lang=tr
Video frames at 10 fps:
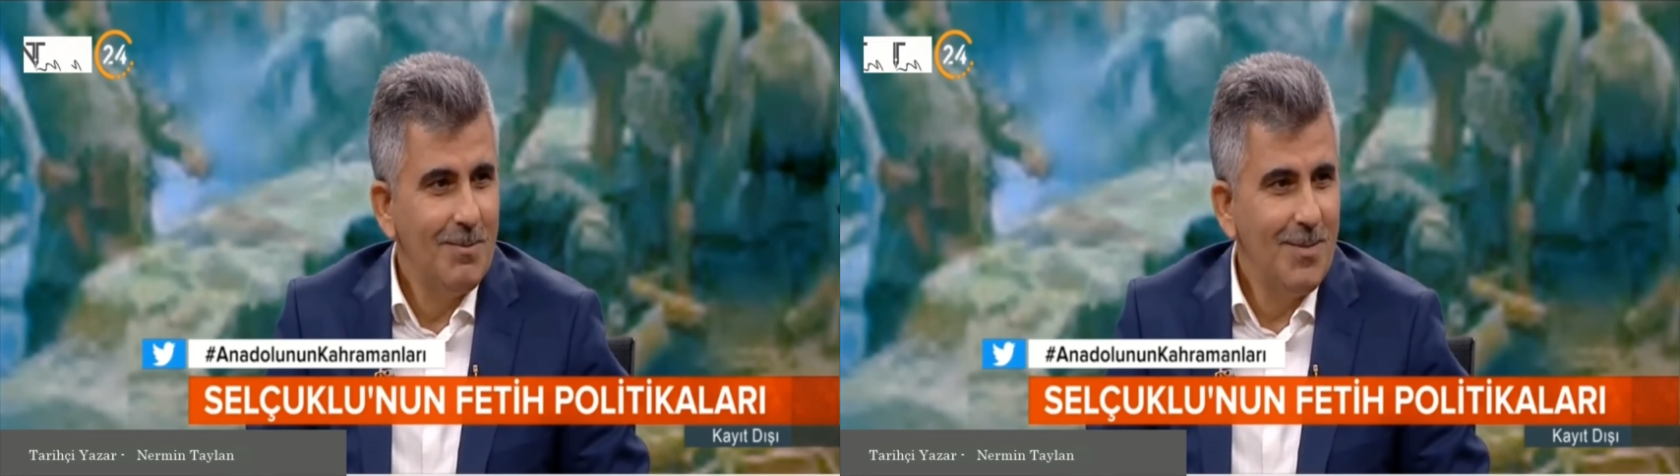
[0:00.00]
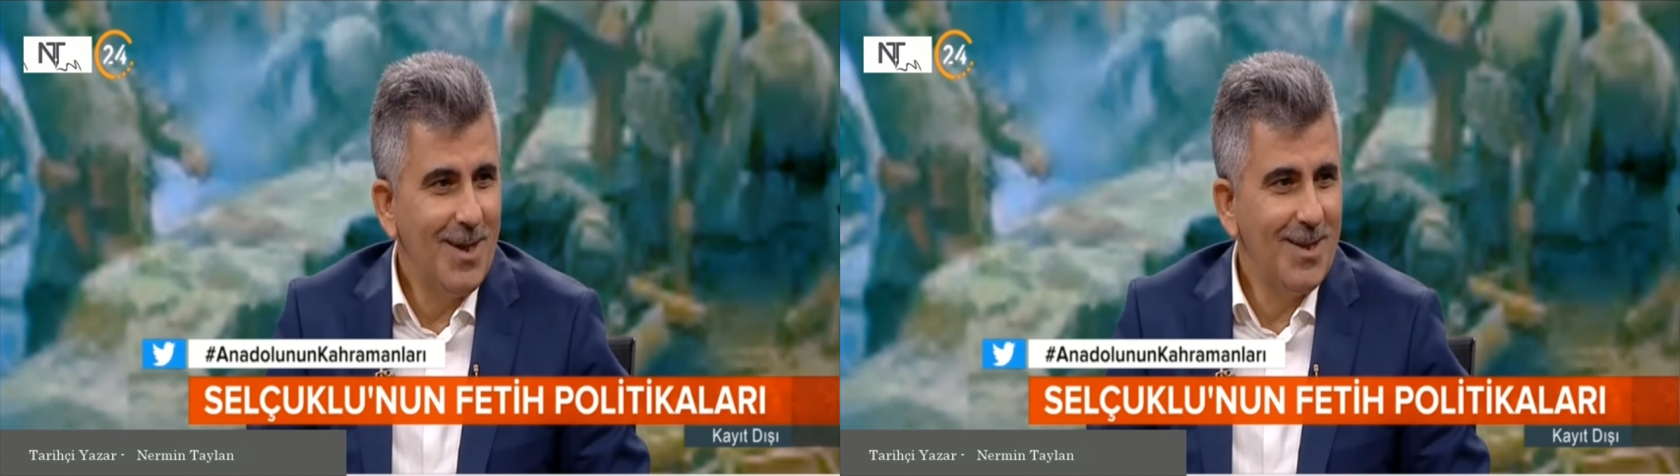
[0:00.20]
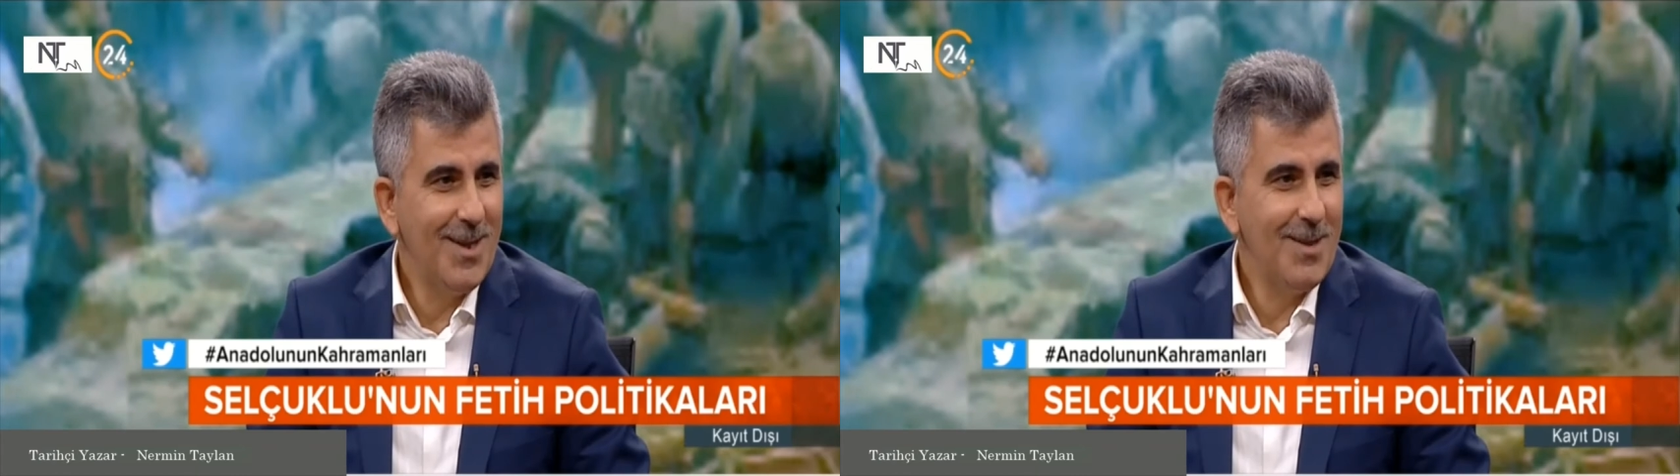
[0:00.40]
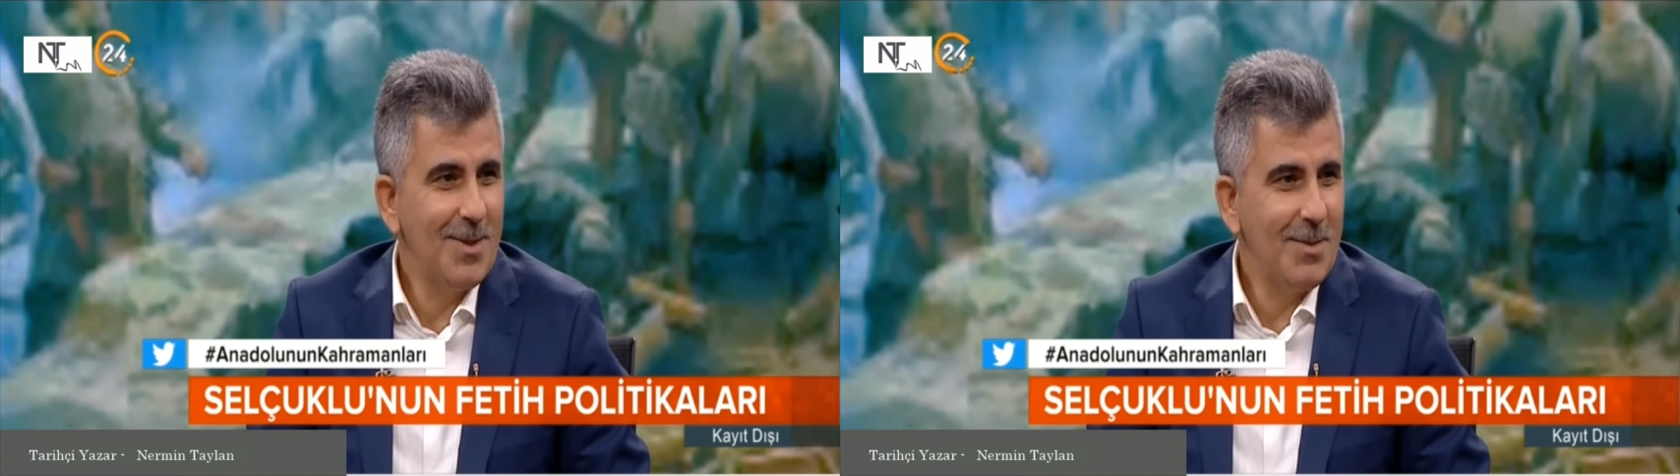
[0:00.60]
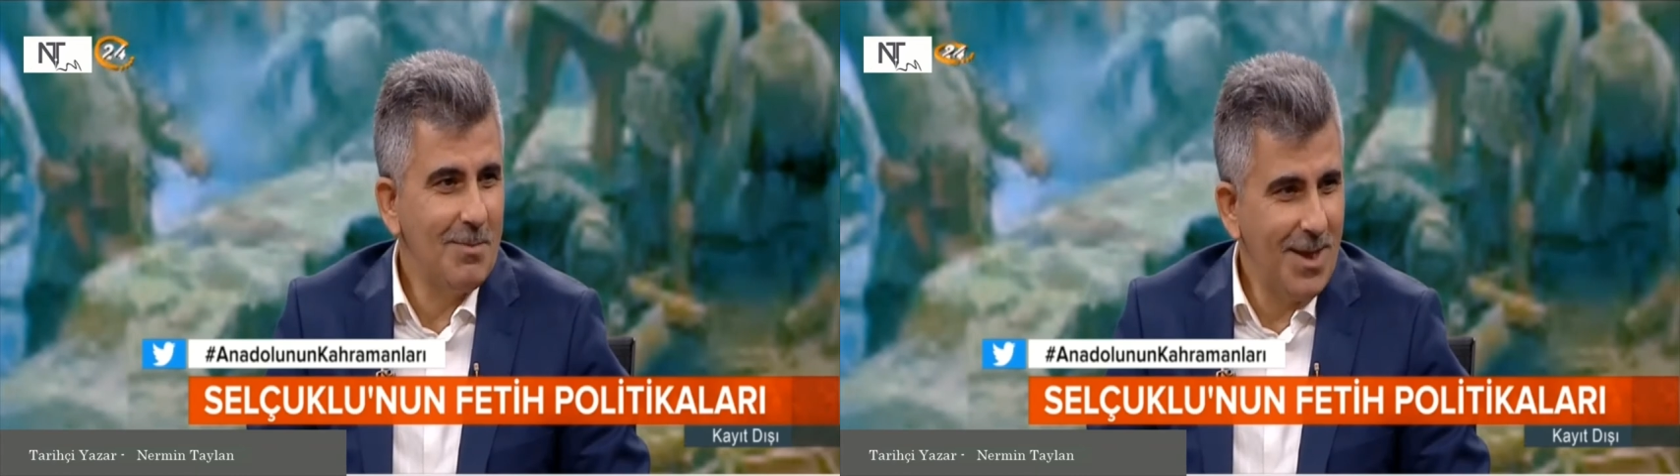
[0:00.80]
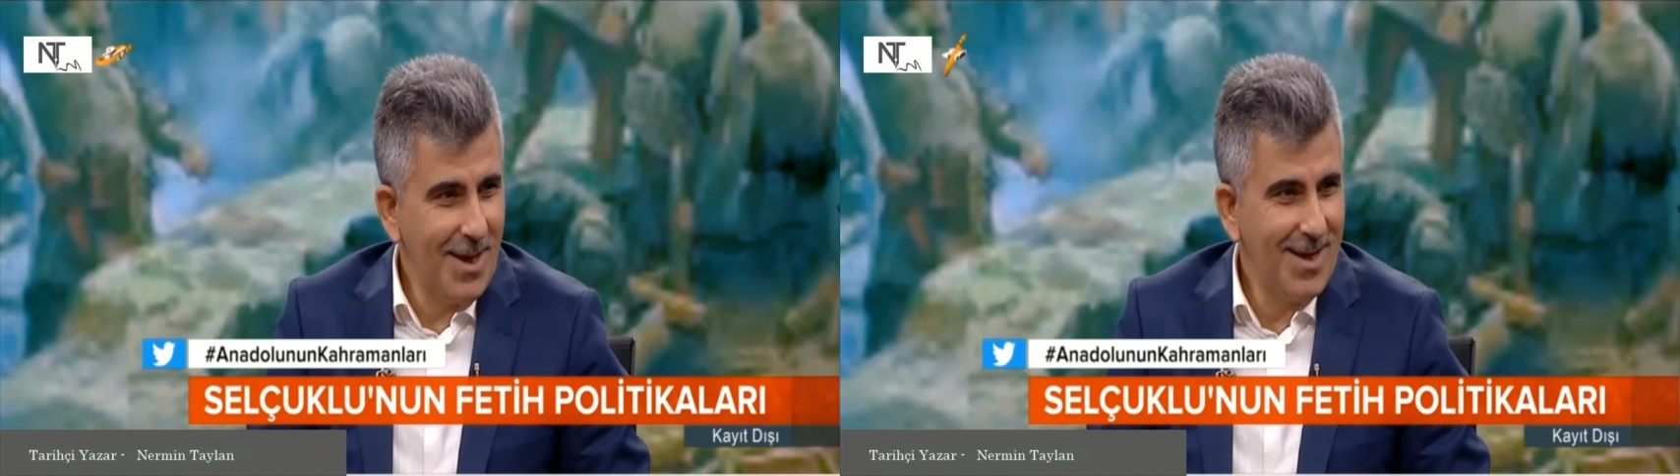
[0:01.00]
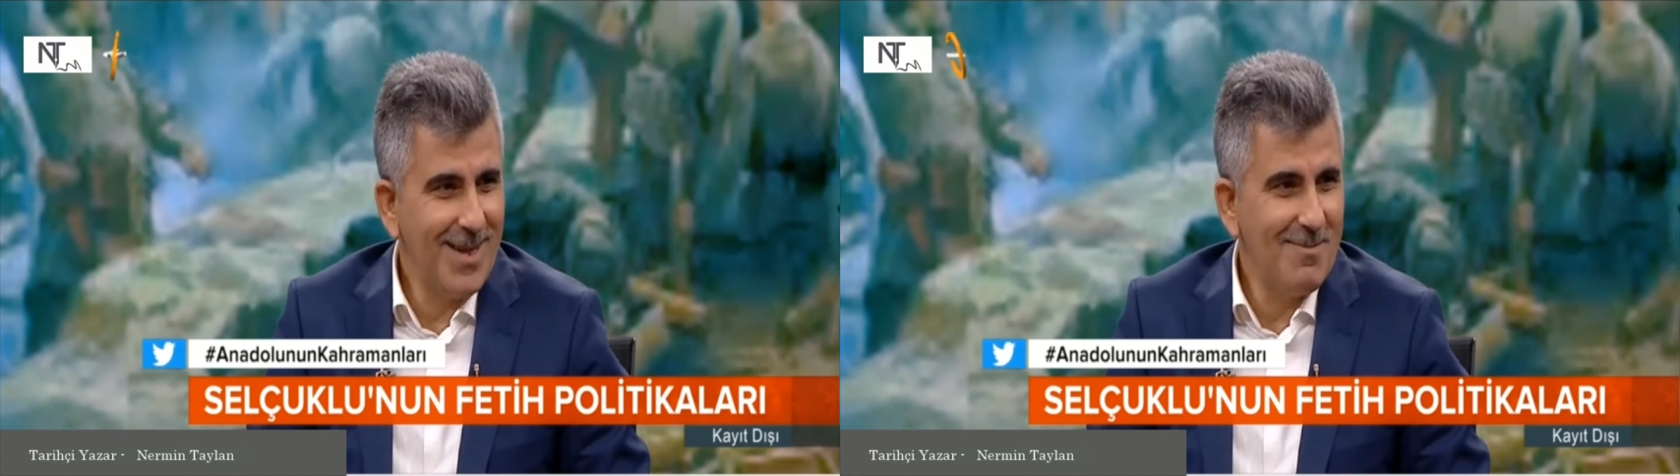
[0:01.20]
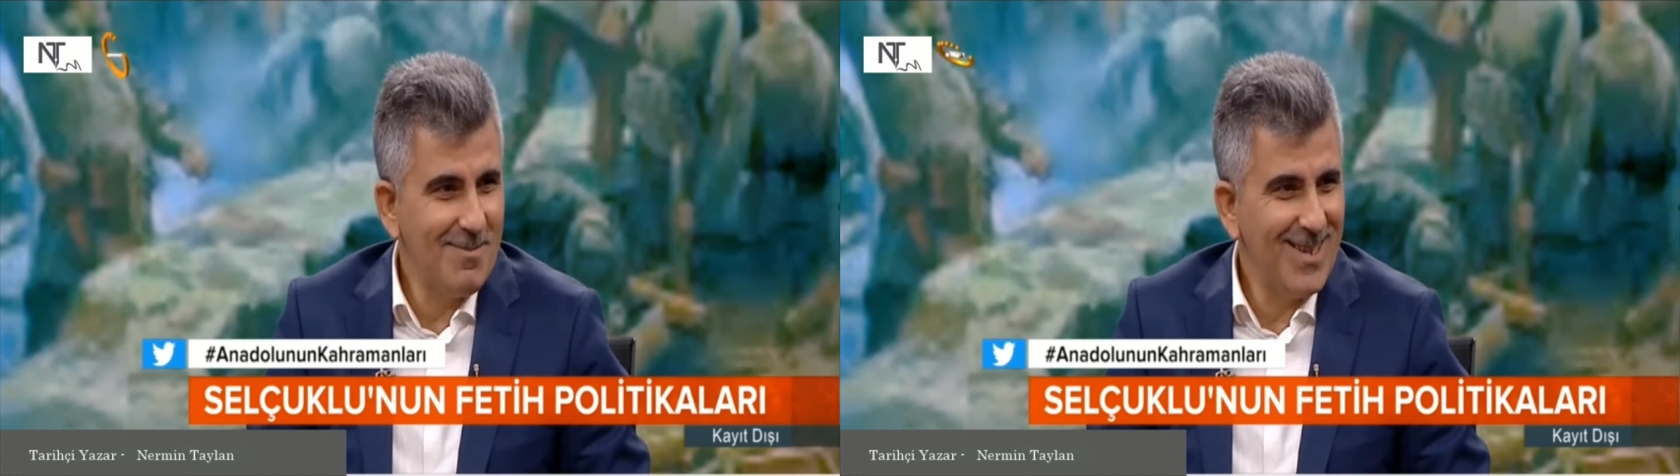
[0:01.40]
Ben Yok, derim ki bir yerden